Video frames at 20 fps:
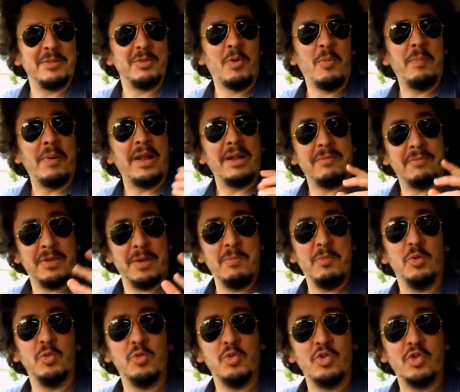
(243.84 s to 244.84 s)
parce qu'on parle
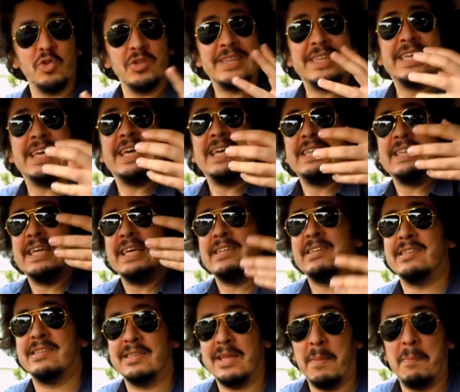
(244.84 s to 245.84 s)
vraiment de gens très
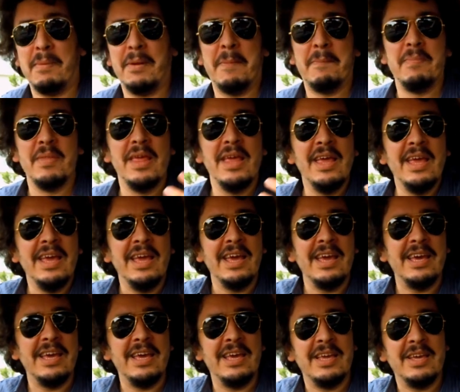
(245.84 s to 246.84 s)
très simples.
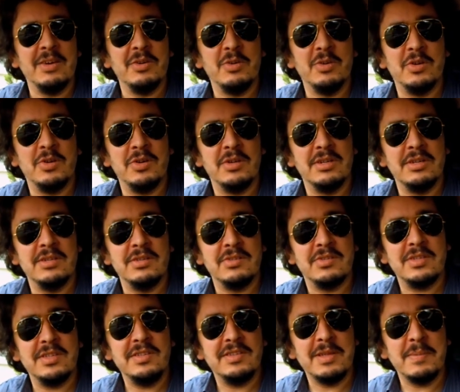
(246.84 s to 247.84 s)
Et euh,
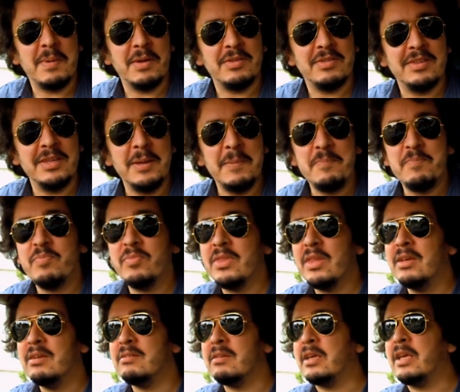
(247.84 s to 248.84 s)
ce qui s'est passé,
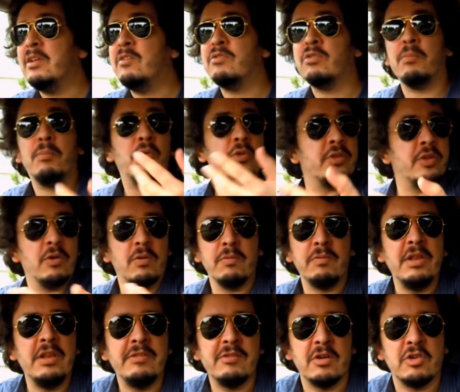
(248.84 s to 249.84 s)
c'est qu'ils sont montés en
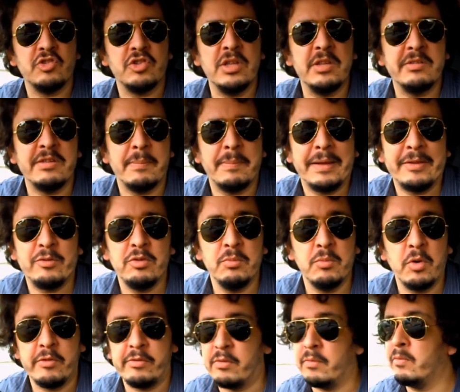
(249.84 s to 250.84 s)
ville, ils ont acheté des
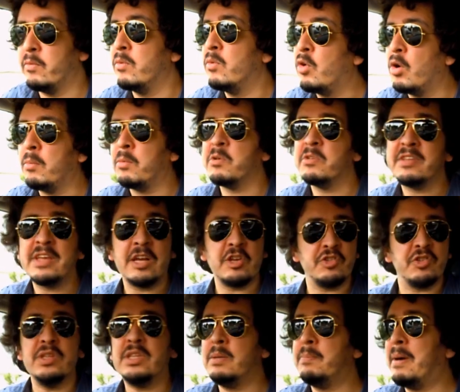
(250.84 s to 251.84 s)
appartements, ils ont commencé à
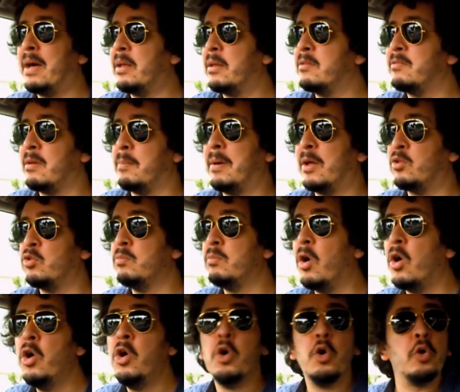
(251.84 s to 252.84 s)
acheter des, des
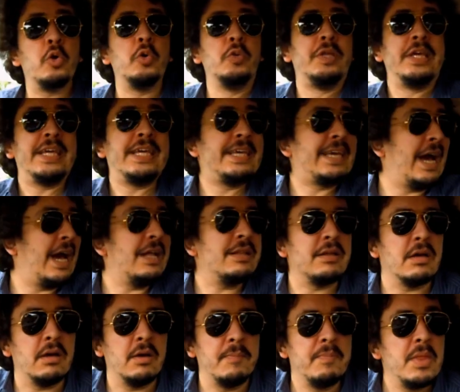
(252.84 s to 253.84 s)
appartements que des
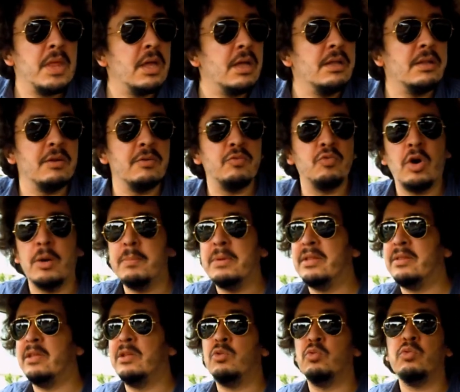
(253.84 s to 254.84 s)
cadres, des fois,
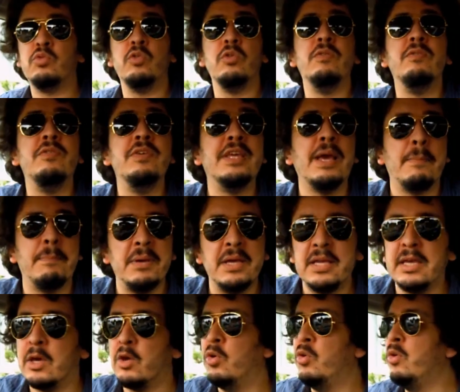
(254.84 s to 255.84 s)
mettaient toute une vie à
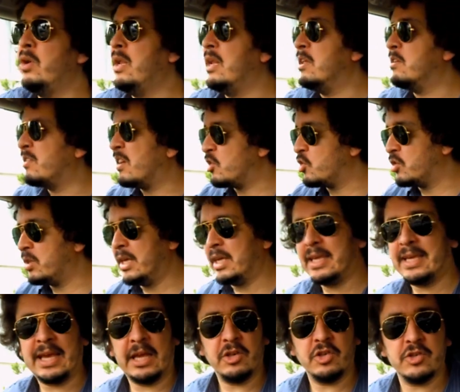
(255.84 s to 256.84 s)
payer. Eux, ils les achetaient
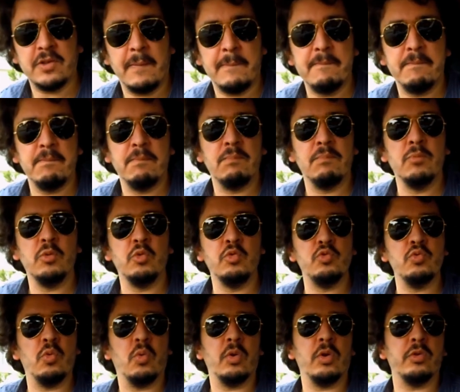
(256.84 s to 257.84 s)
cash du
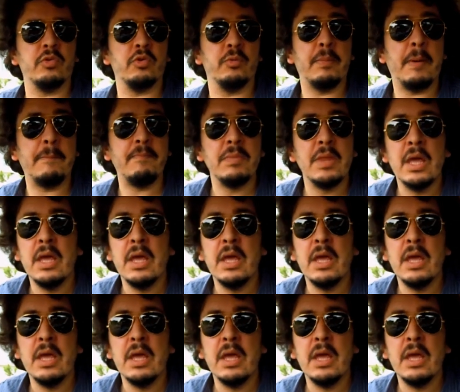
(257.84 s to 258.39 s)
jour au lendemain.